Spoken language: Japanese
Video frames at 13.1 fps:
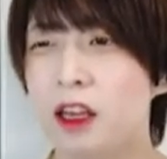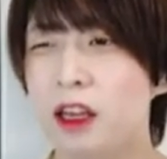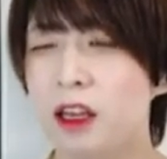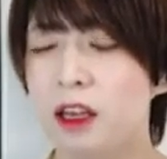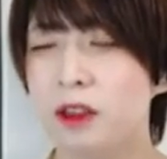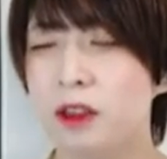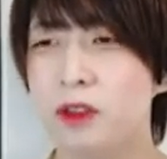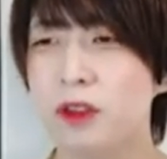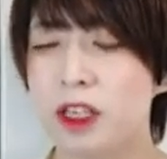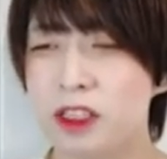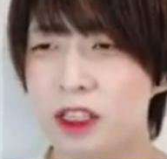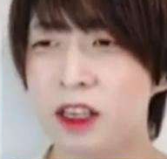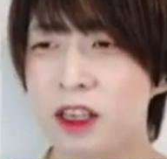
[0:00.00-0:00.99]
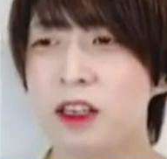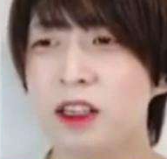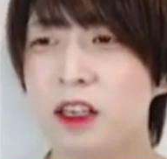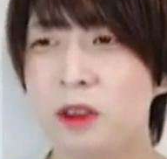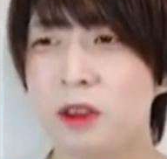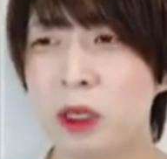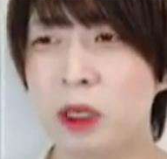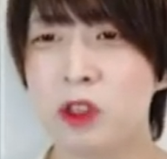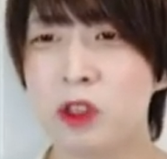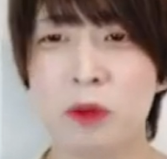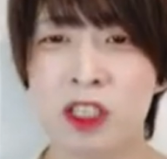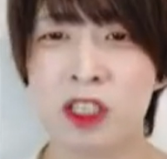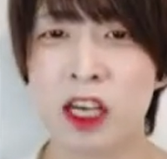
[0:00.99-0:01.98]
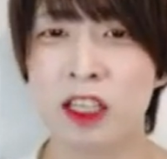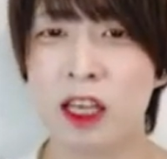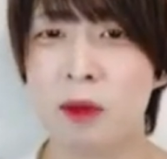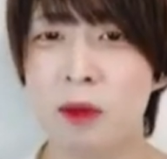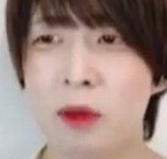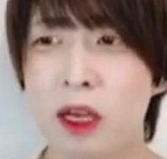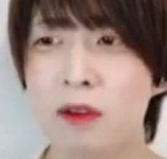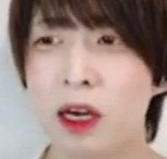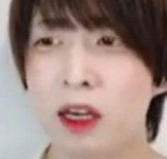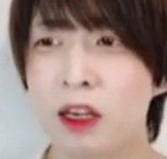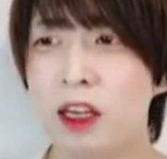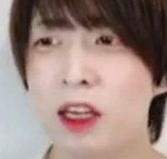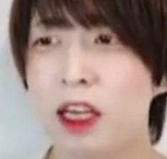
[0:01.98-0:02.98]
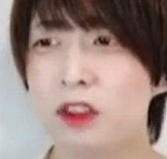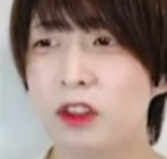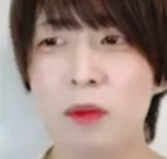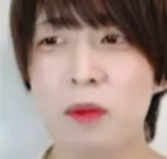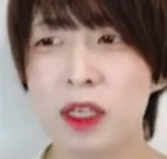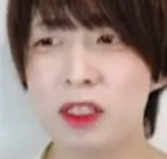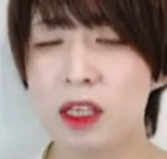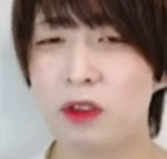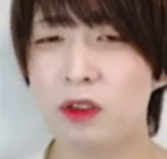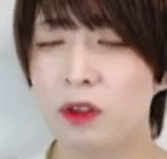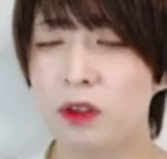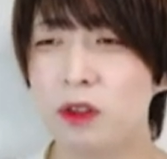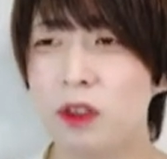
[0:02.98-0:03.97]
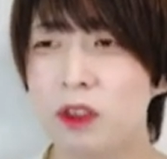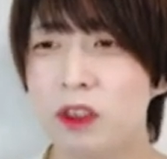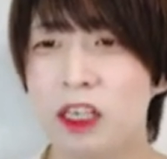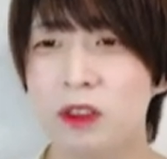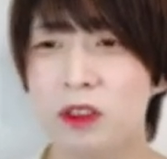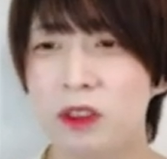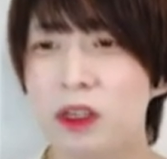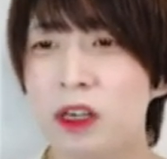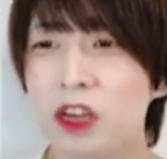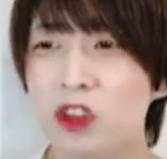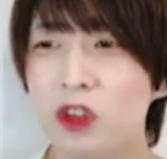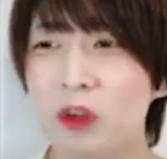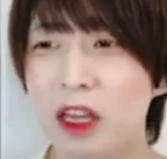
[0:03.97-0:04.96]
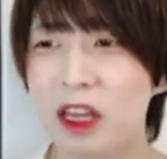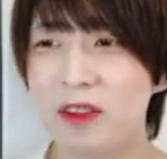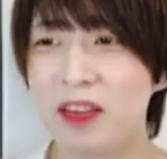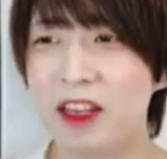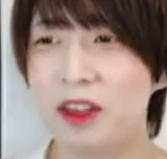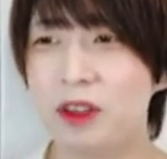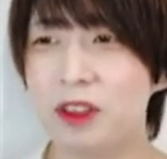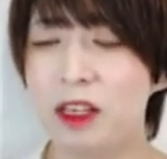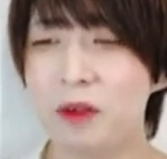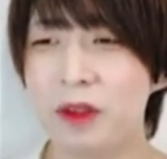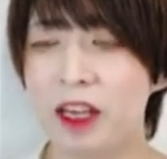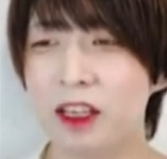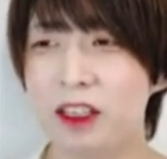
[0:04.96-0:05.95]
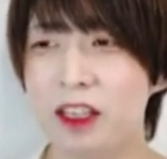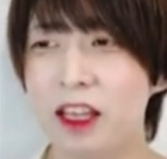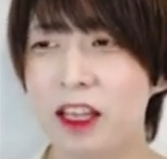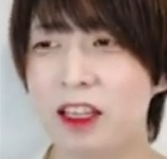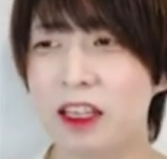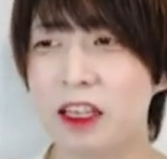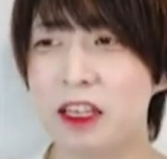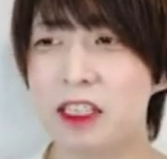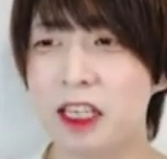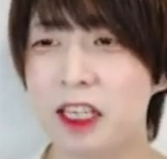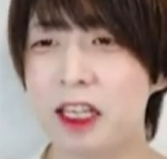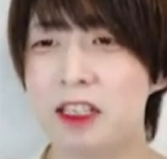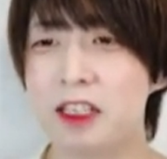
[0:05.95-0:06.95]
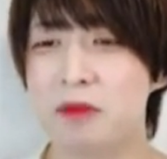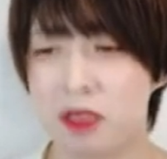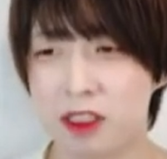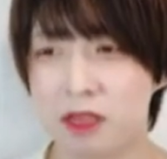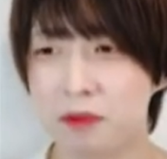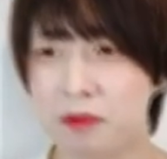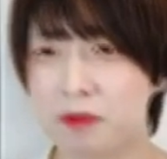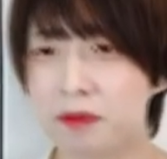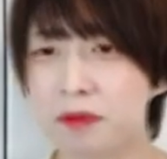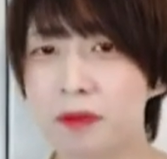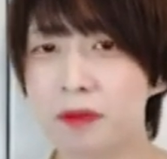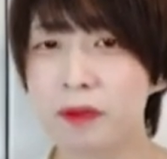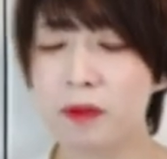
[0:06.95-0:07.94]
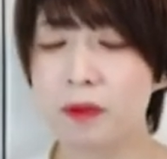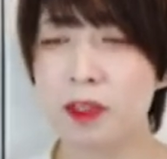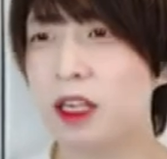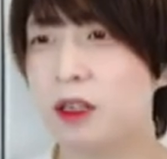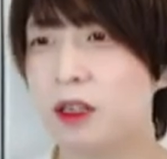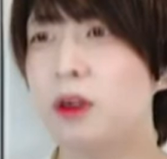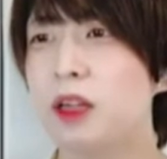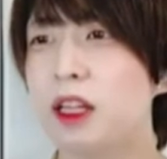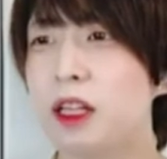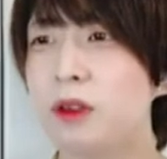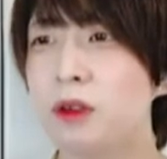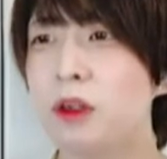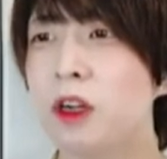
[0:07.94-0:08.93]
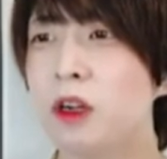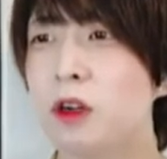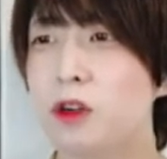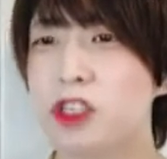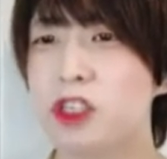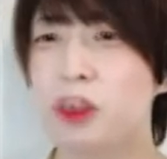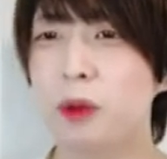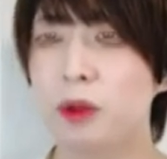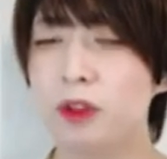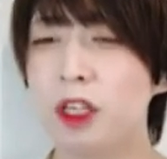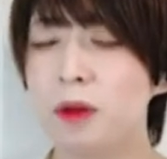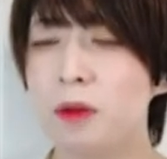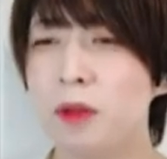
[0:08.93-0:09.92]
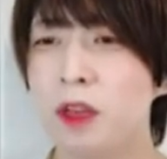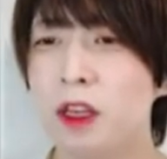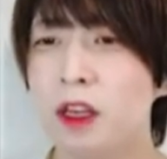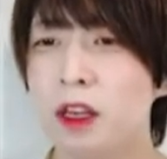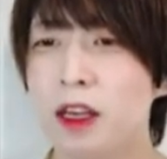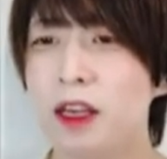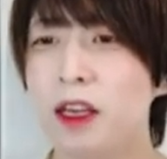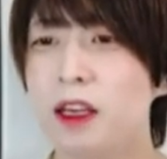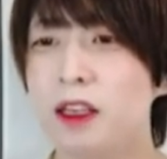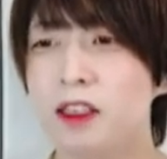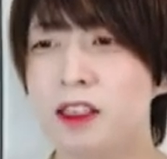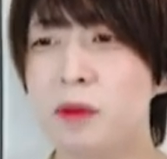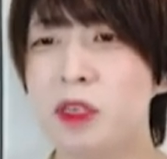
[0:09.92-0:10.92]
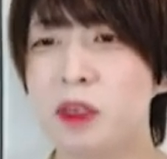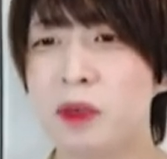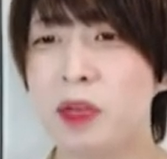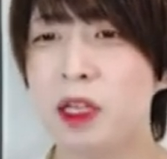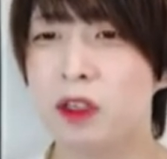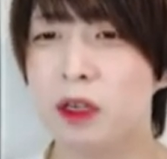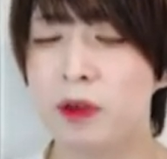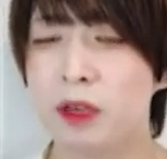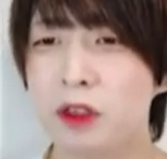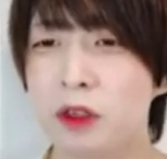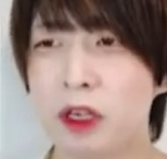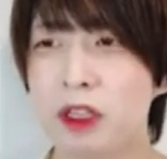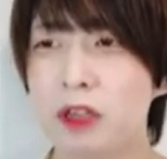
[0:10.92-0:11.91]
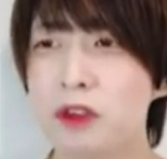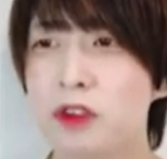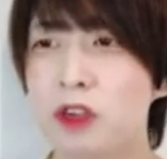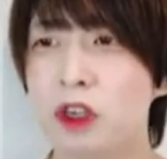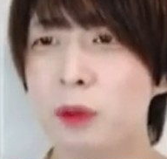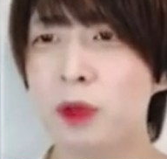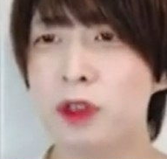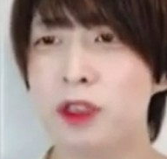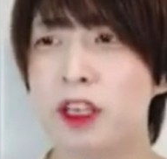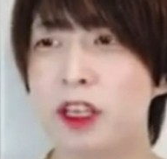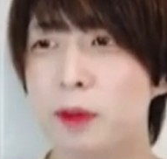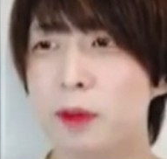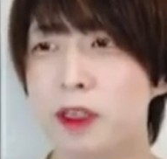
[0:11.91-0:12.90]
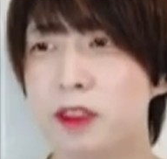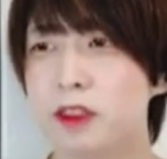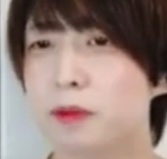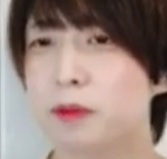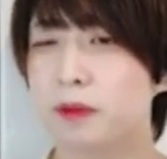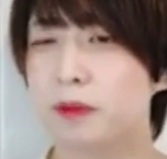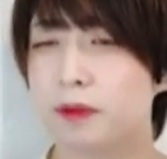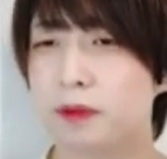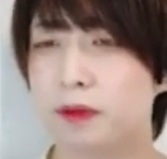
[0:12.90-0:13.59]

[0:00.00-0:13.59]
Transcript: えー、っと、そうですね。なんか、まあ、どうしても使いたい場合は、えー、っと、点滅などと、あの、半透明に見えるような見え方で代替していたりします。はい、これらの方針をもとに、えー、様々なグラフィック表現の作り込みをしていきます。